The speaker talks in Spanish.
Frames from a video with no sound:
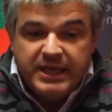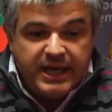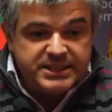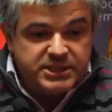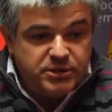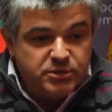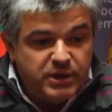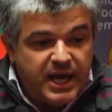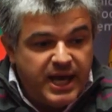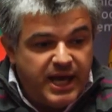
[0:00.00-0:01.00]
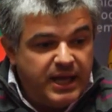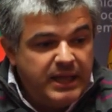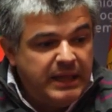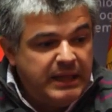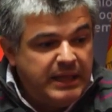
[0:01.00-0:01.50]
Ha sido una
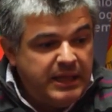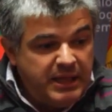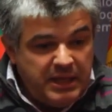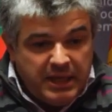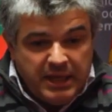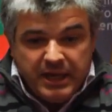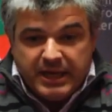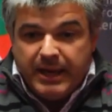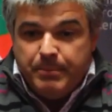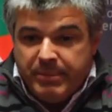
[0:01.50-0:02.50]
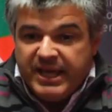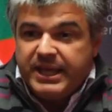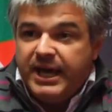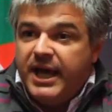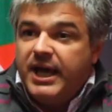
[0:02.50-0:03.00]

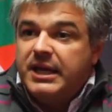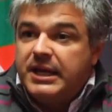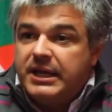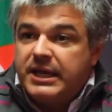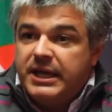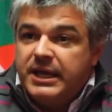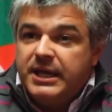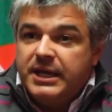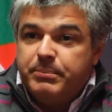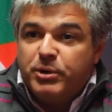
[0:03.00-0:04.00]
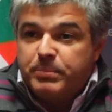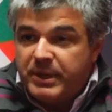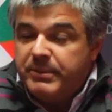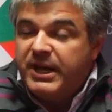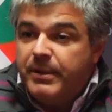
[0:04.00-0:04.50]
campaña que por
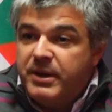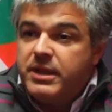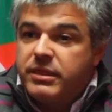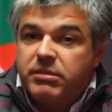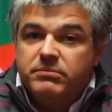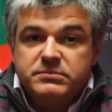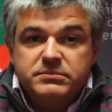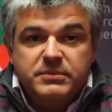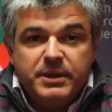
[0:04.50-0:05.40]
primera vez mm,